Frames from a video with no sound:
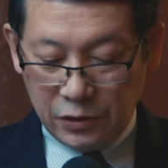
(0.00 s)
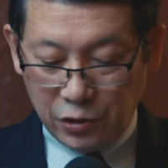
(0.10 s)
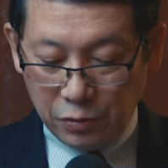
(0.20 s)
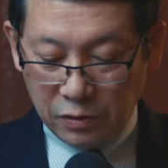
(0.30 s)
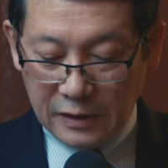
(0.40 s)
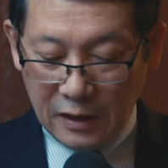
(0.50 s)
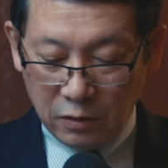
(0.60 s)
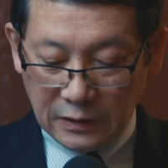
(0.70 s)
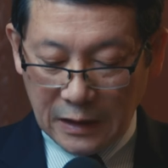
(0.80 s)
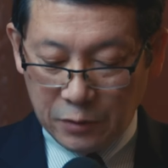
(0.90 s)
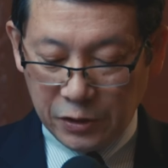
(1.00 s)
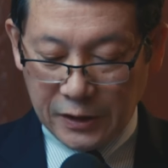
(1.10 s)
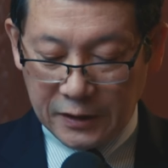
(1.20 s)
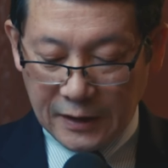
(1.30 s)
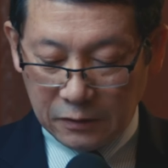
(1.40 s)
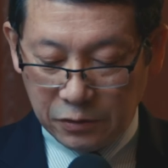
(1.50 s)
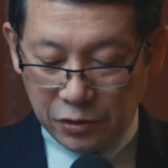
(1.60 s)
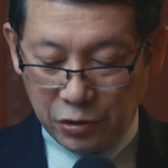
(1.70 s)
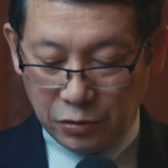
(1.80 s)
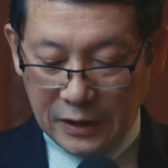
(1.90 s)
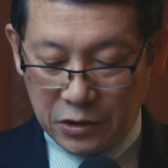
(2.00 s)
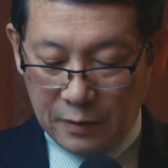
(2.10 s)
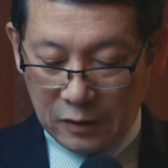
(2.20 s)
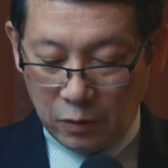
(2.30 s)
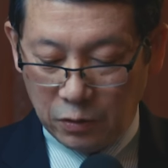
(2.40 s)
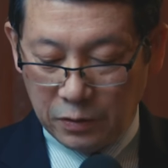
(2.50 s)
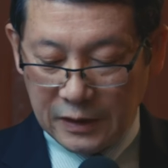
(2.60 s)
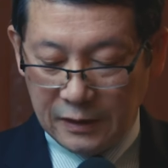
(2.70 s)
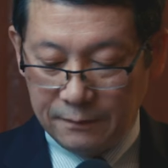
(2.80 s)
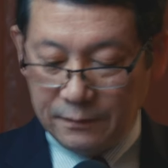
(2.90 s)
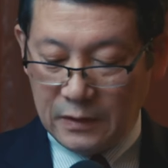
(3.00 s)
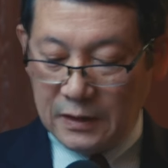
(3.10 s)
巡礼の旅をしてきた群衆たちはこの時、